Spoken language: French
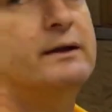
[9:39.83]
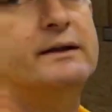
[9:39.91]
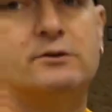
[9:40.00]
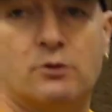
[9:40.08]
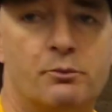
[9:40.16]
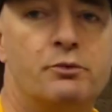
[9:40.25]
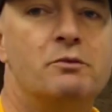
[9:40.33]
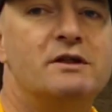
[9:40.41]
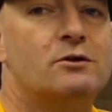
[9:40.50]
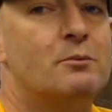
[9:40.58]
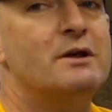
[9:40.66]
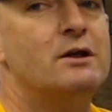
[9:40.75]
Ils sont,
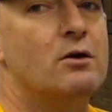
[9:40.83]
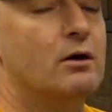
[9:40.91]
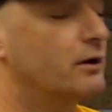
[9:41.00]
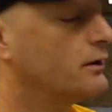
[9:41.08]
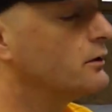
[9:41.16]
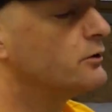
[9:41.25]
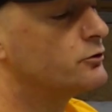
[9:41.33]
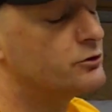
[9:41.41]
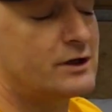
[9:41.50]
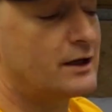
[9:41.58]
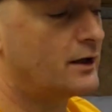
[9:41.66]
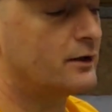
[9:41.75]
ils sont meilleurs. J'ai
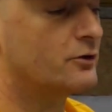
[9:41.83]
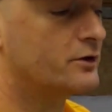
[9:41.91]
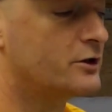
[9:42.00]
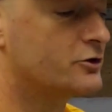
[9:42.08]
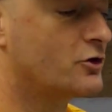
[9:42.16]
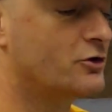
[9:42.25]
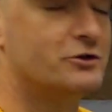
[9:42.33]
euh, l'air de rien.